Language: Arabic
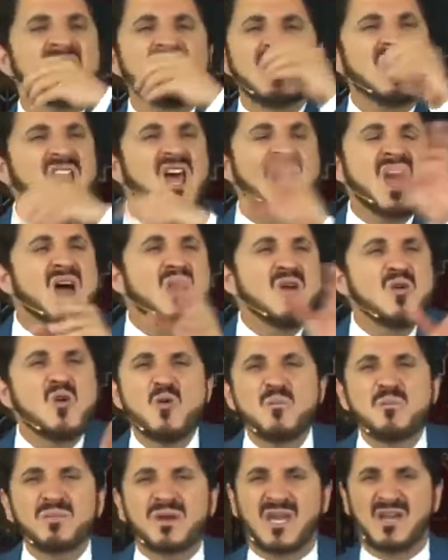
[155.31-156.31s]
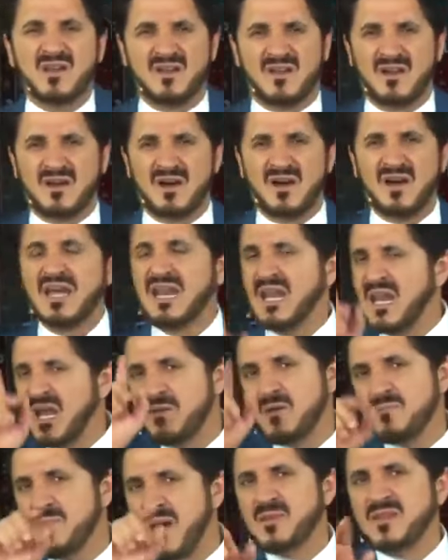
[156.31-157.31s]
لا يمكن آه
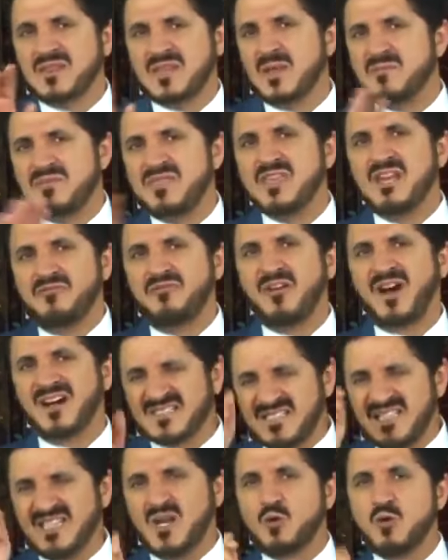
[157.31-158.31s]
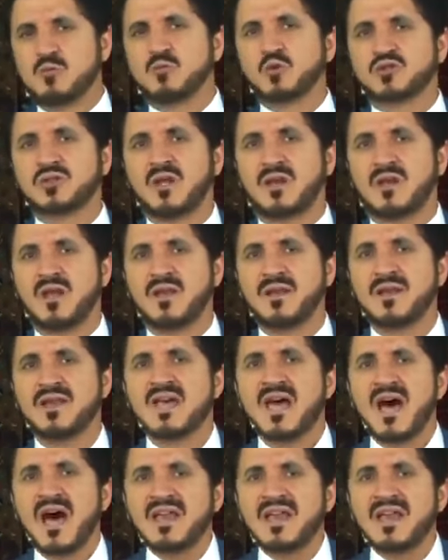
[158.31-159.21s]
إلا من باب التمثيل فقط حين يكون مضطرا